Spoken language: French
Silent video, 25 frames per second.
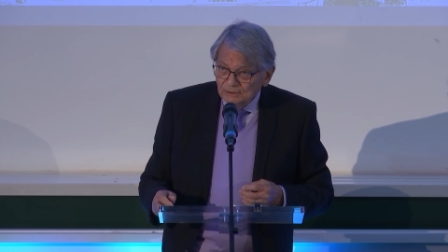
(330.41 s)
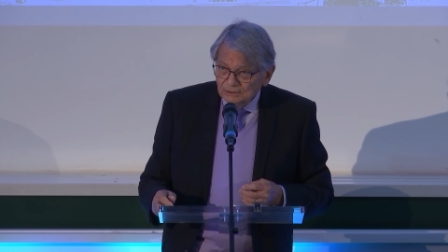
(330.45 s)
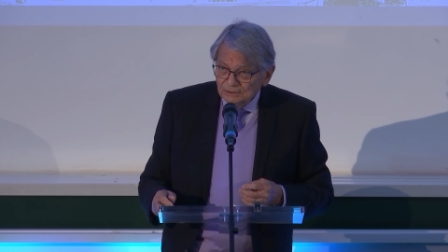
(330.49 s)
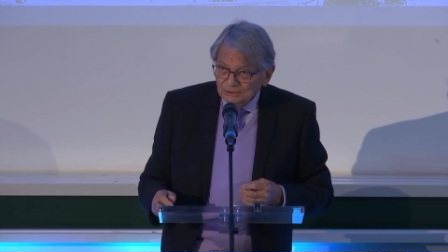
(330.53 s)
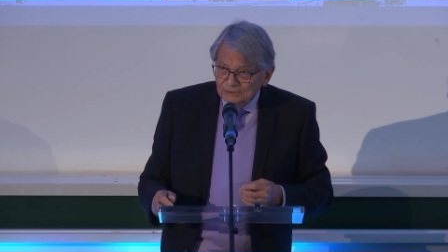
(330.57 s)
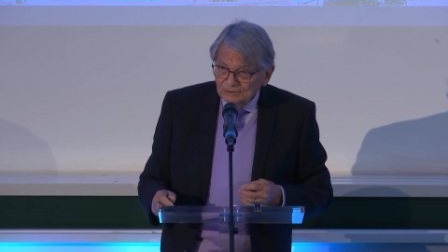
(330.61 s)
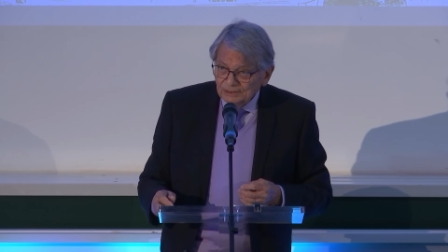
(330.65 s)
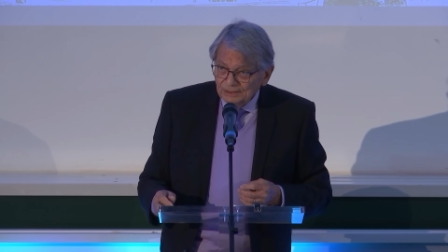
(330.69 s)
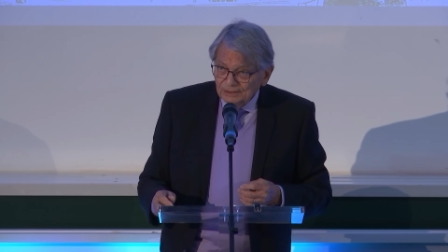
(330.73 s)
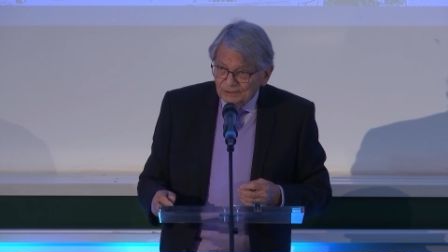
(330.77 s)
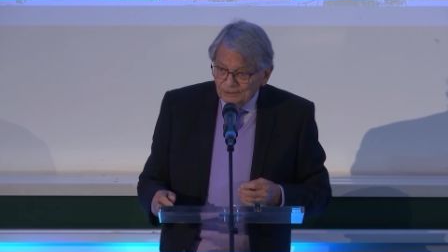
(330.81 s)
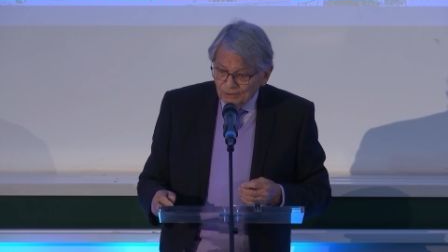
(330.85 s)

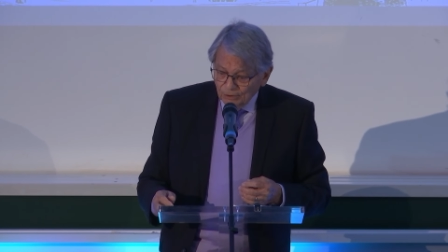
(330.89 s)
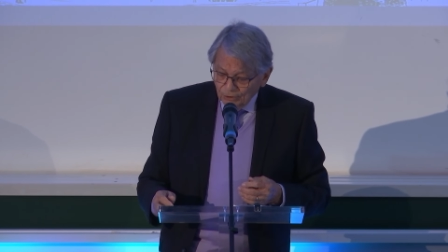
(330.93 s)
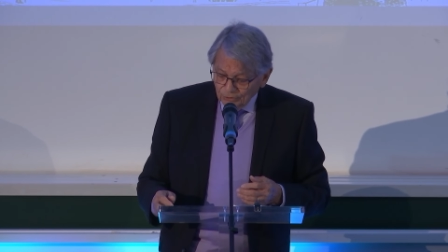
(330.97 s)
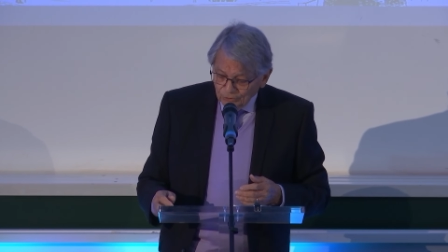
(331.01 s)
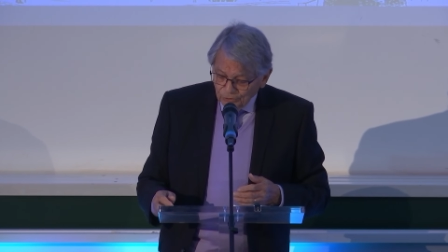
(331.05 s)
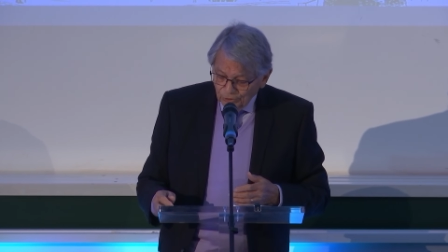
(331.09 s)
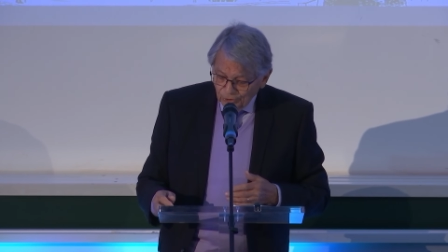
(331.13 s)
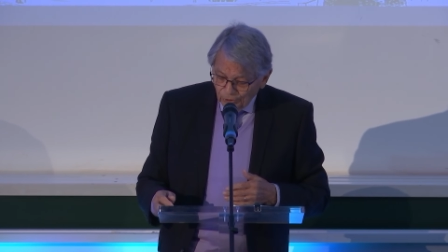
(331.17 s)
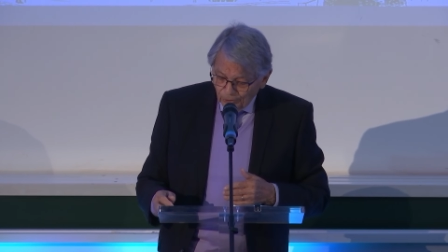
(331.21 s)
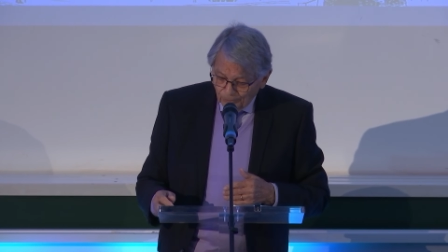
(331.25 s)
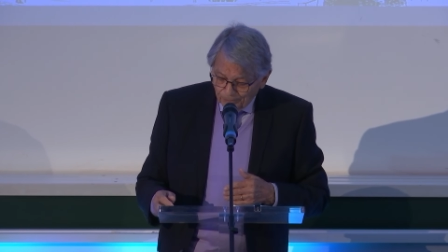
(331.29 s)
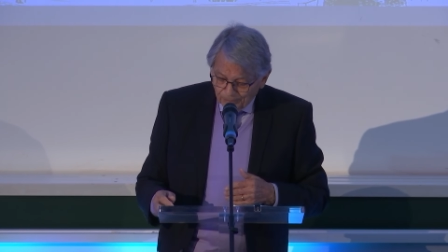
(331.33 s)
cette
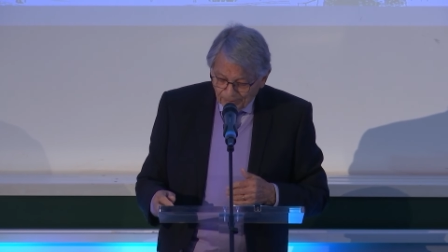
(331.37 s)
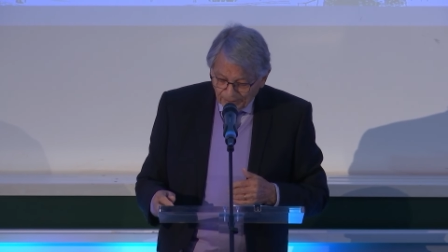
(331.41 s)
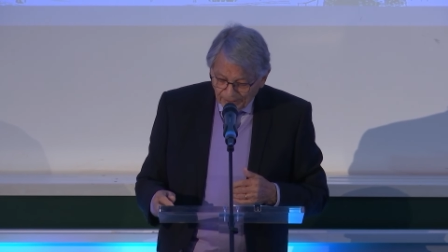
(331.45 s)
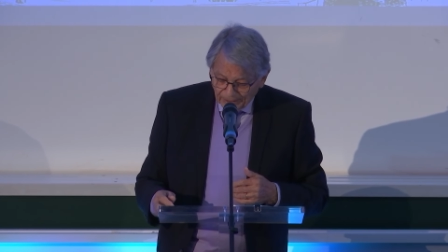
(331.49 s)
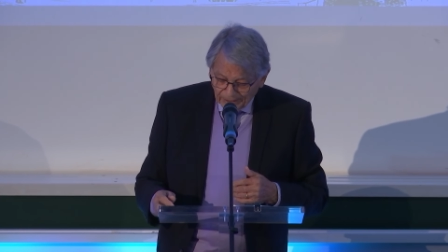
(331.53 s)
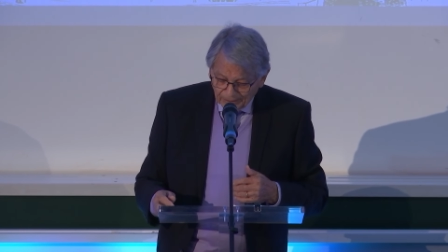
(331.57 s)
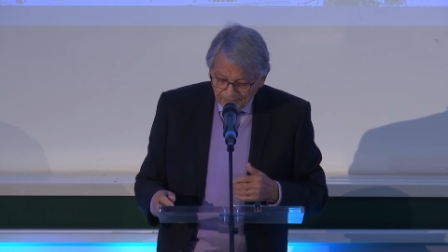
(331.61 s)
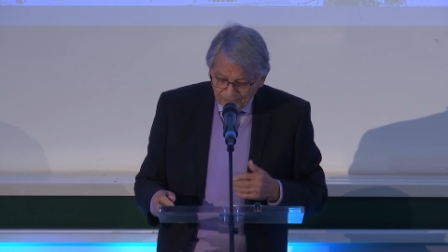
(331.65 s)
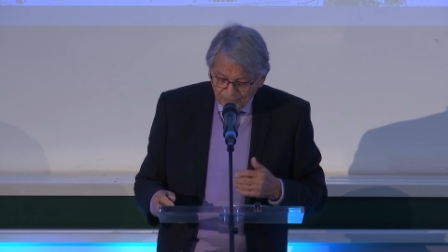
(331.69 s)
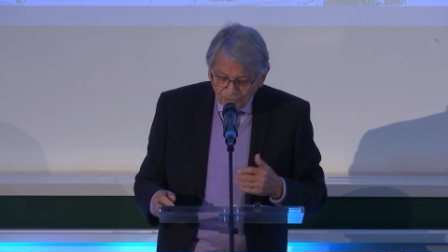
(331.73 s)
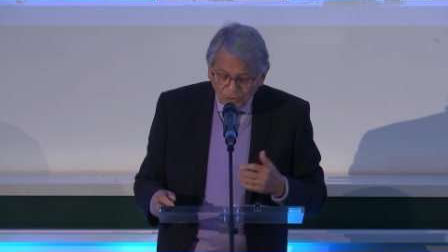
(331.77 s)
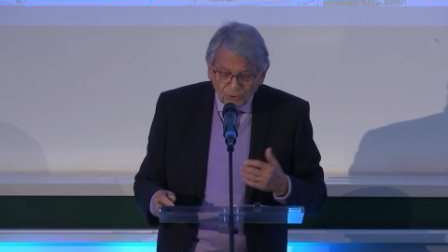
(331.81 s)
grandeur
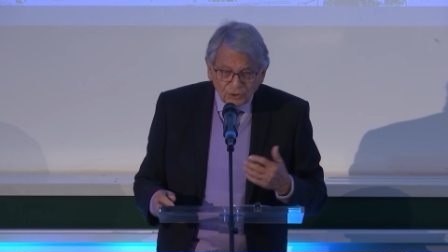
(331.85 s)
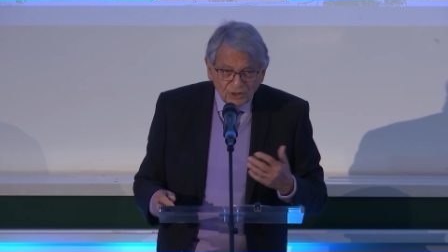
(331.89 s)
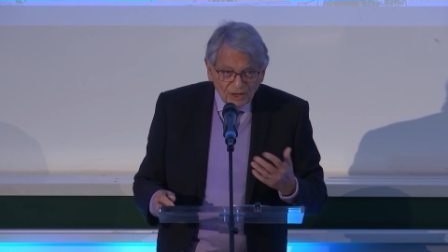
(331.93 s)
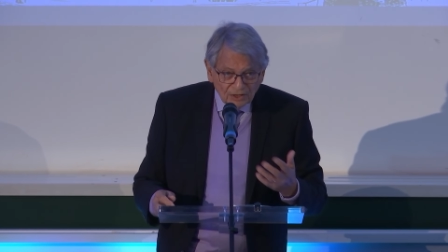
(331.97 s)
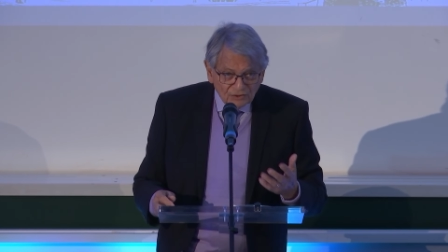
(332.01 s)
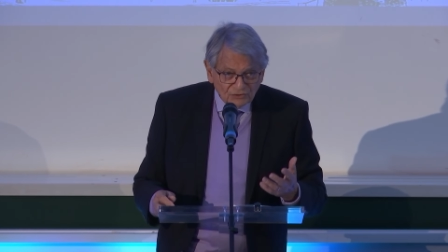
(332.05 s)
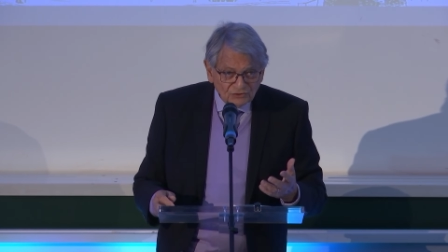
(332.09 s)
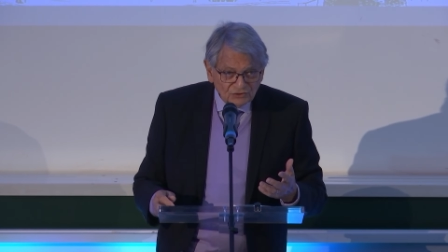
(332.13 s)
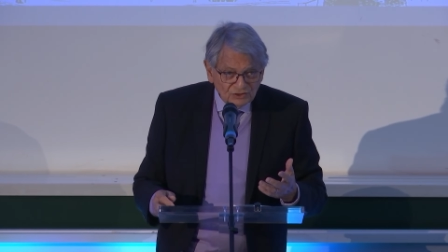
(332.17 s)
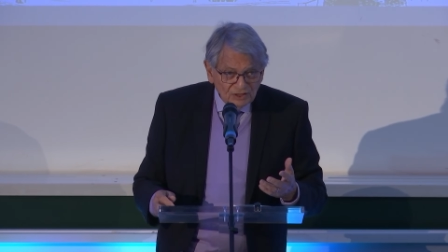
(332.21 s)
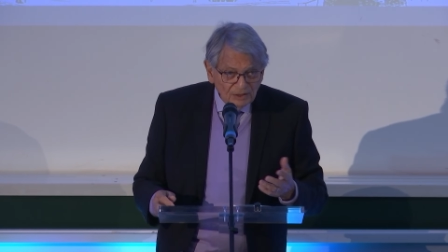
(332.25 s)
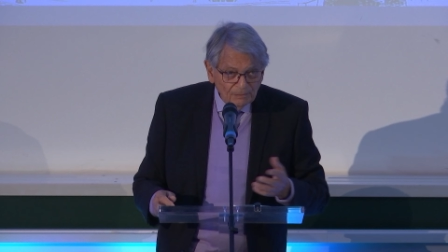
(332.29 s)
paraît
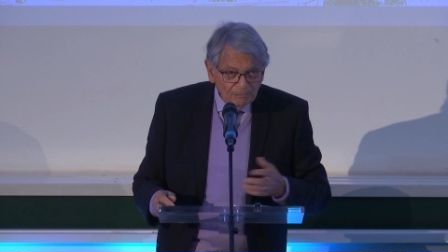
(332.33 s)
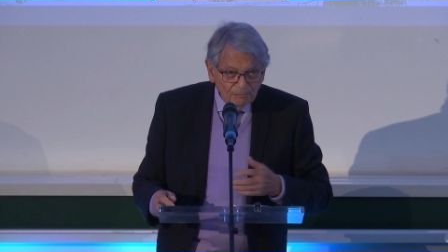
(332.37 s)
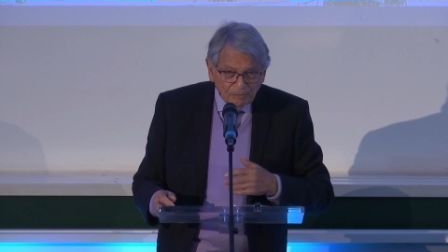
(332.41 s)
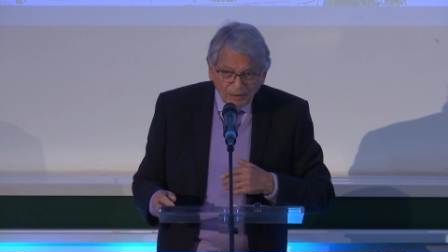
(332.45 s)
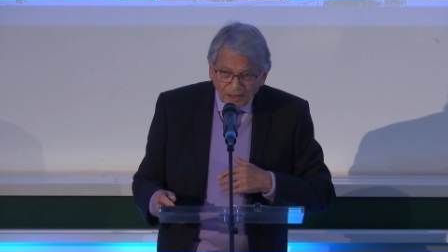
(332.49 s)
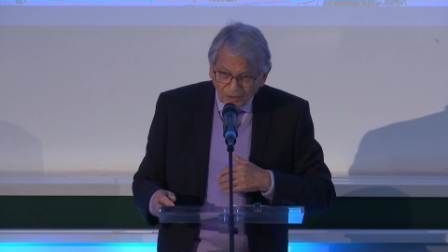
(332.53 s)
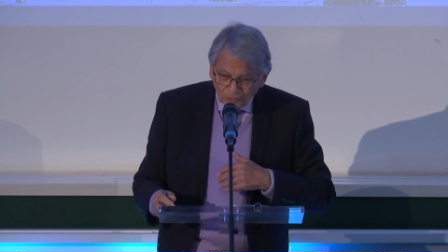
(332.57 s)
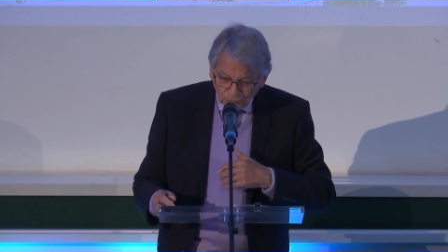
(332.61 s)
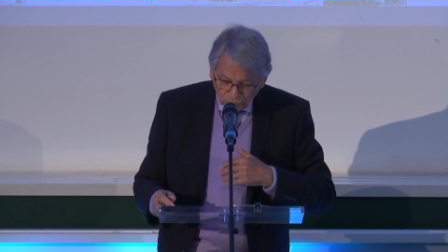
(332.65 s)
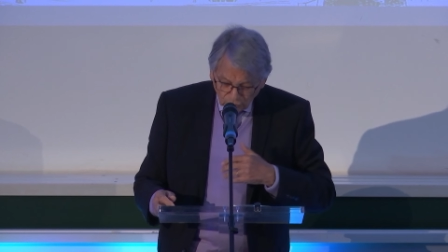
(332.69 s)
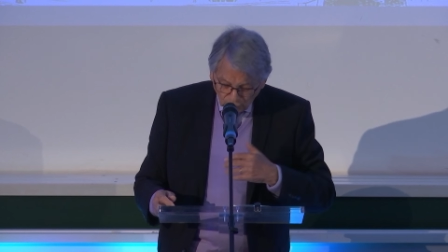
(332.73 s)
menacée par